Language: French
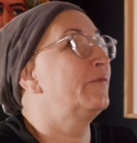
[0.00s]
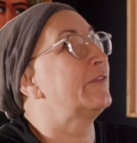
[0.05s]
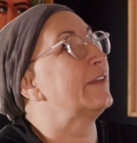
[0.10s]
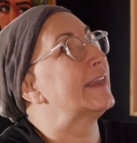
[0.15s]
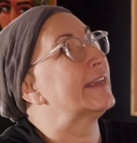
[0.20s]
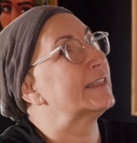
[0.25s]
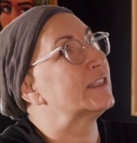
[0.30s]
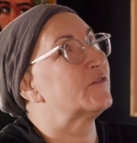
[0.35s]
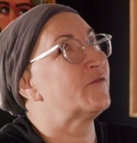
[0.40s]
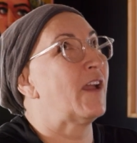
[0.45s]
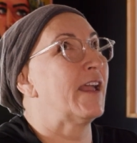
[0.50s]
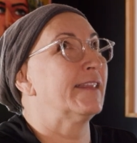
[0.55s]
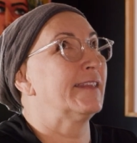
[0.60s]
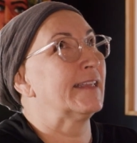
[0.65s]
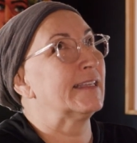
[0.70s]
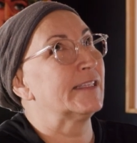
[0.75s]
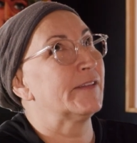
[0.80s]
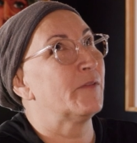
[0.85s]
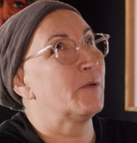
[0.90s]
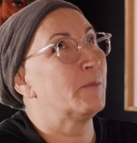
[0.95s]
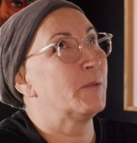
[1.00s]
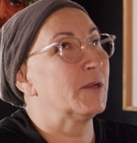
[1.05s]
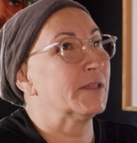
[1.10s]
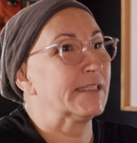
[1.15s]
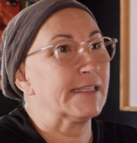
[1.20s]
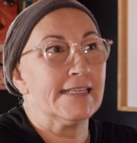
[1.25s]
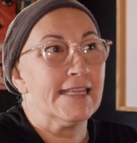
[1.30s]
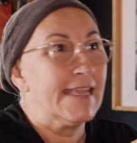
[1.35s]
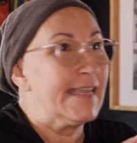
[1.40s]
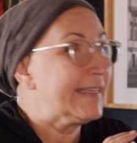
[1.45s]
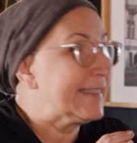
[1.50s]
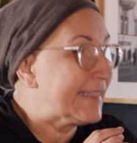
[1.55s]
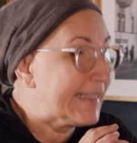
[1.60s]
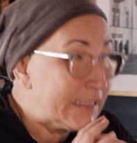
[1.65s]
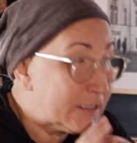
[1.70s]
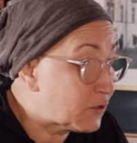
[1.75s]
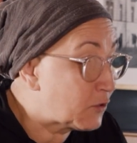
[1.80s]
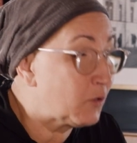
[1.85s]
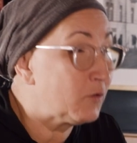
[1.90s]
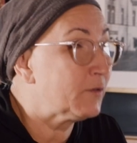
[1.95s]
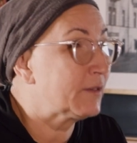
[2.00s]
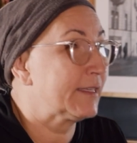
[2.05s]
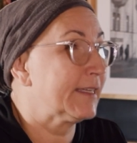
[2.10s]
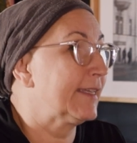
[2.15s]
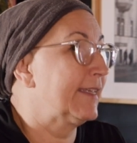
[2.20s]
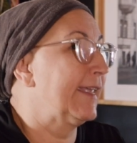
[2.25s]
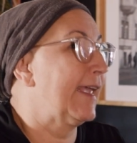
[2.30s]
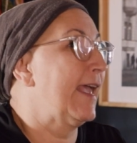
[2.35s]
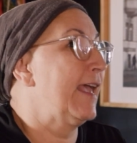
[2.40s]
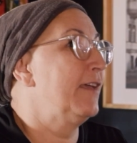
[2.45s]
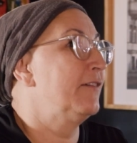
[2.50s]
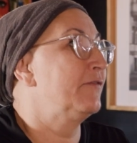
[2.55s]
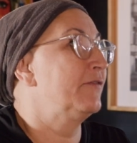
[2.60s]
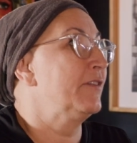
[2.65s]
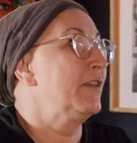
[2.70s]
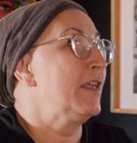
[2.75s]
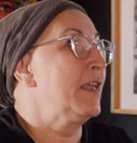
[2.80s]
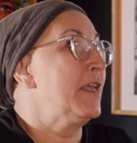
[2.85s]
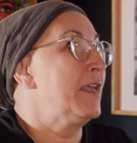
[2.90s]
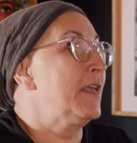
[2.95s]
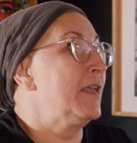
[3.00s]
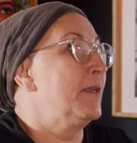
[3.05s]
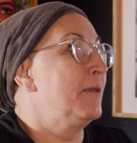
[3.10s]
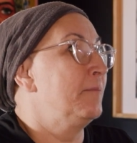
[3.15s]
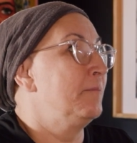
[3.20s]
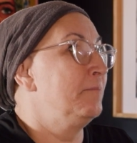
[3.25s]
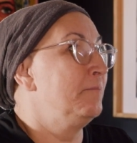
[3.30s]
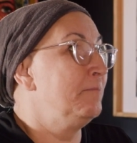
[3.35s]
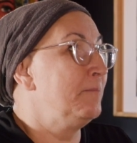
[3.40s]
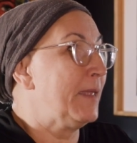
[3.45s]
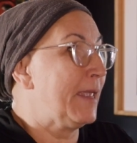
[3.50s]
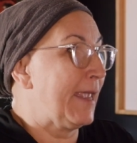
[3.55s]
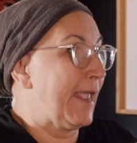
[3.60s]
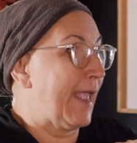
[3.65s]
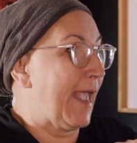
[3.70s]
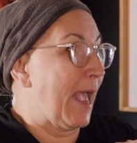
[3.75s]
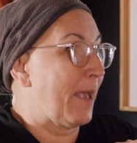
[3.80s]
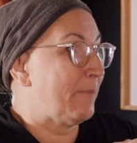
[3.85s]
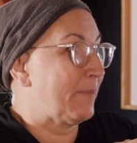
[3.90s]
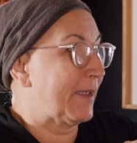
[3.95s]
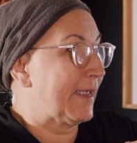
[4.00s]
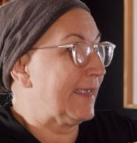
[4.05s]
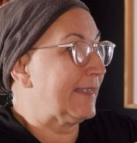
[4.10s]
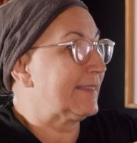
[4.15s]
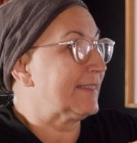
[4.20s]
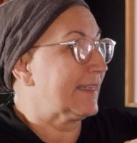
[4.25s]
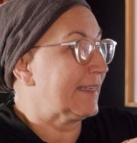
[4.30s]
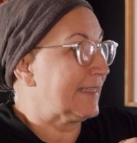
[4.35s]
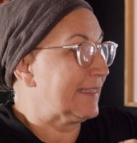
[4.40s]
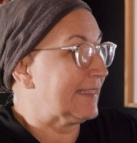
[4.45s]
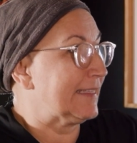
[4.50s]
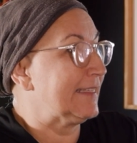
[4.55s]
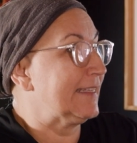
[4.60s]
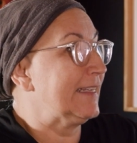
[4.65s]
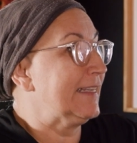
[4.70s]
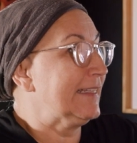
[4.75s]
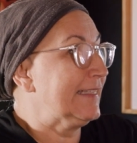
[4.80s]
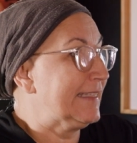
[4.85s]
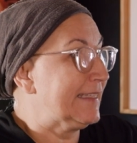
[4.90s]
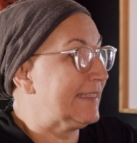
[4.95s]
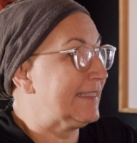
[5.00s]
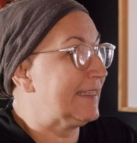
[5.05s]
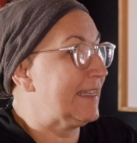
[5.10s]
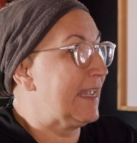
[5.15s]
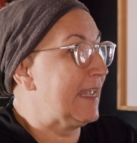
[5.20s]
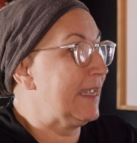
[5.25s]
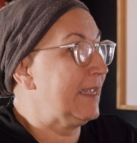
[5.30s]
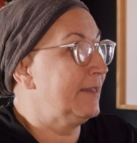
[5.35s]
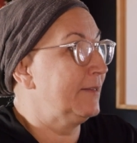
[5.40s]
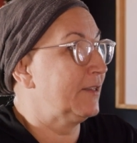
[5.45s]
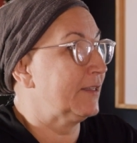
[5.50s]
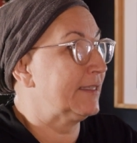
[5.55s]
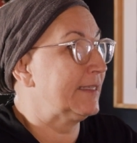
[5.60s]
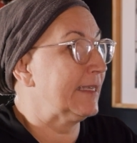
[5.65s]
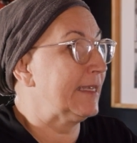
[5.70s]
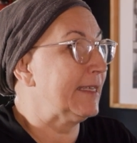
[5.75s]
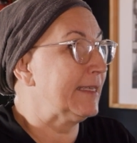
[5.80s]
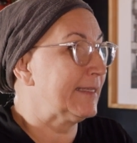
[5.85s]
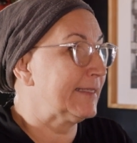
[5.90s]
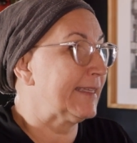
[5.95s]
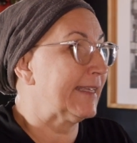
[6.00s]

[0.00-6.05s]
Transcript: me fesse, je vais attendre ça va passer. C'est sûr que c'est grave. Mais après 5, 6 ans, 10 ans, de dire,